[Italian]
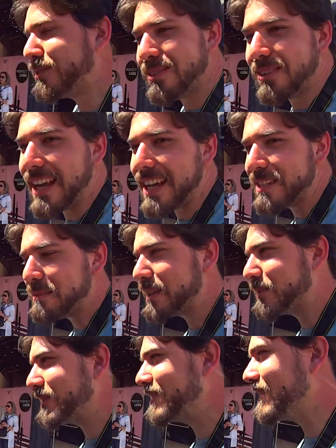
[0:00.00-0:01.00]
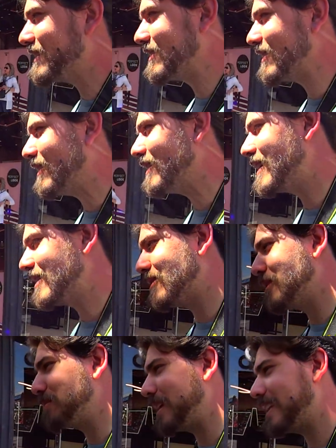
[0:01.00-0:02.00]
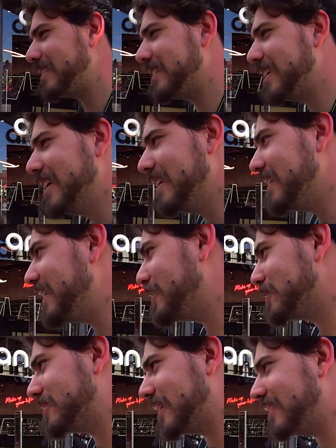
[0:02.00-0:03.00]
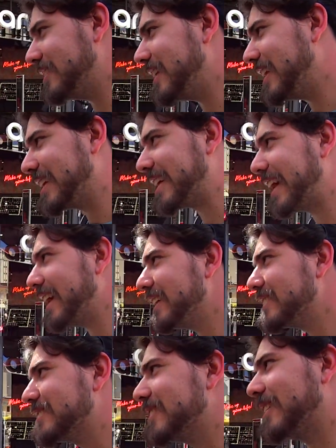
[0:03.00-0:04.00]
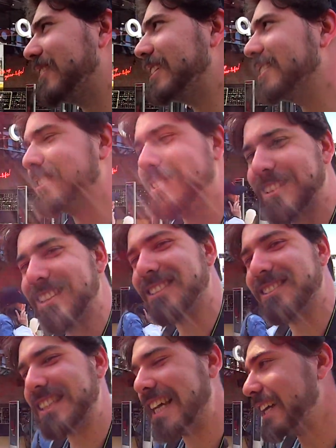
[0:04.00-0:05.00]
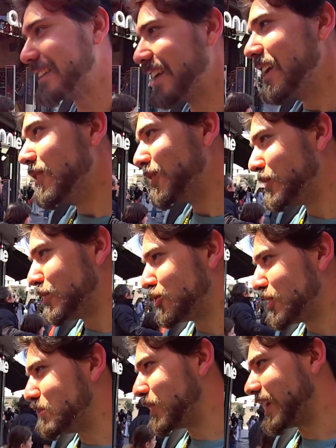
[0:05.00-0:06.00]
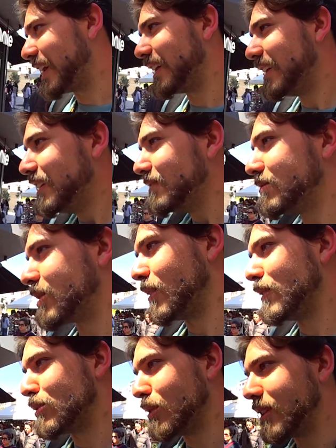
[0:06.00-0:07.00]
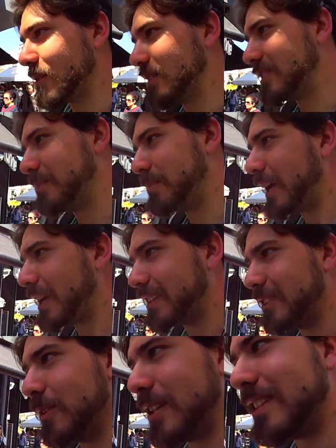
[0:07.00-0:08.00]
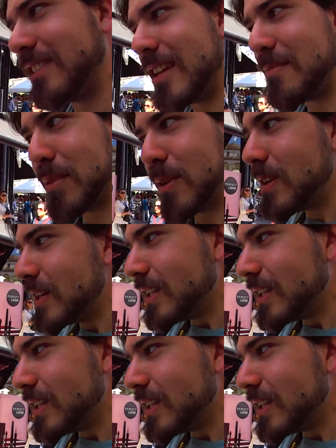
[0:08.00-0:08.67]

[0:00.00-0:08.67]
sono l'anima di queste zone, sono piene di negozietti del cazzo che vendono stronzate o di cibo che trovi solo da queste parti o ad esempio